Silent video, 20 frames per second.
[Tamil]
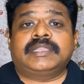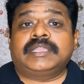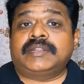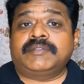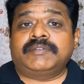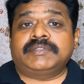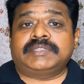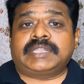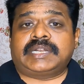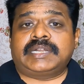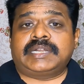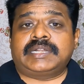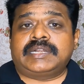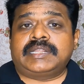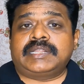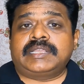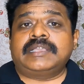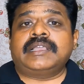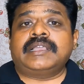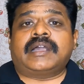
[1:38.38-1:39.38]
இருபத்தி
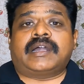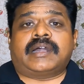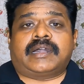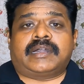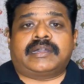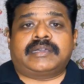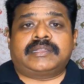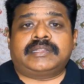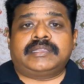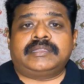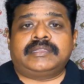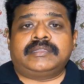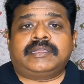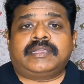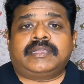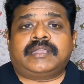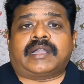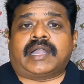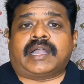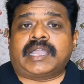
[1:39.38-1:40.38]
ரெண்டு ஆறு
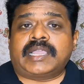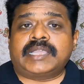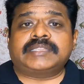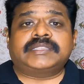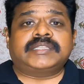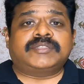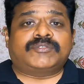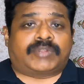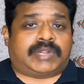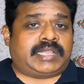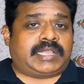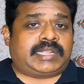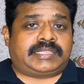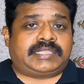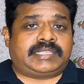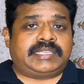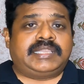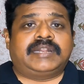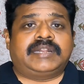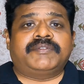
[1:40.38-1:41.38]
ஆயிரத்தி
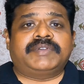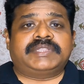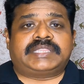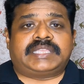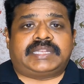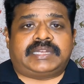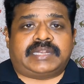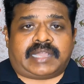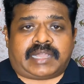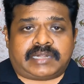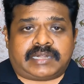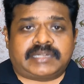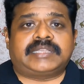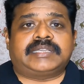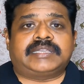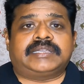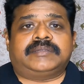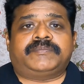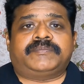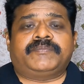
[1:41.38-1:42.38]
தொள்ளாயிரத்தி எழுபத்தி
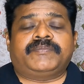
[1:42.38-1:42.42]
நான்கு